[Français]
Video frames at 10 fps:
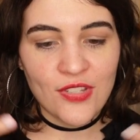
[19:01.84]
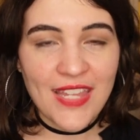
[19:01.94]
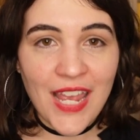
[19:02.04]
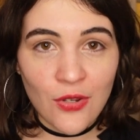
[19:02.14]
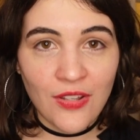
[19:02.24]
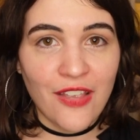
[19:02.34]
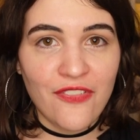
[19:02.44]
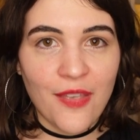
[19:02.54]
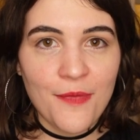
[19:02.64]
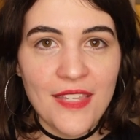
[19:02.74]
cercle de la
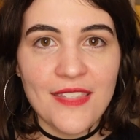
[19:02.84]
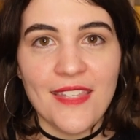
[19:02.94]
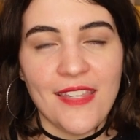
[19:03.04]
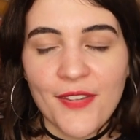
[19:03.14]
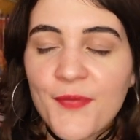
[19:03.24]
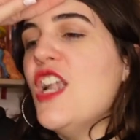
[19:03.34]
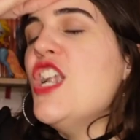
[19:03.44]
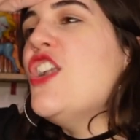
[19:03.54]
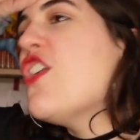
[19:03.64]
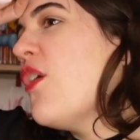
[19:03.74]
famille, c'est
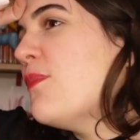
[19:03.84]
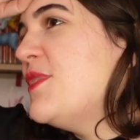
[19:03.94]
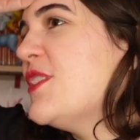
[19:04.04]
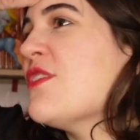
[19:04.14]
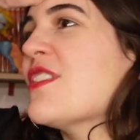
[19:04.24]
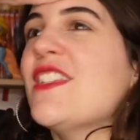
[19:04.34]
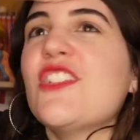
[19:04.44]
l'ambiance,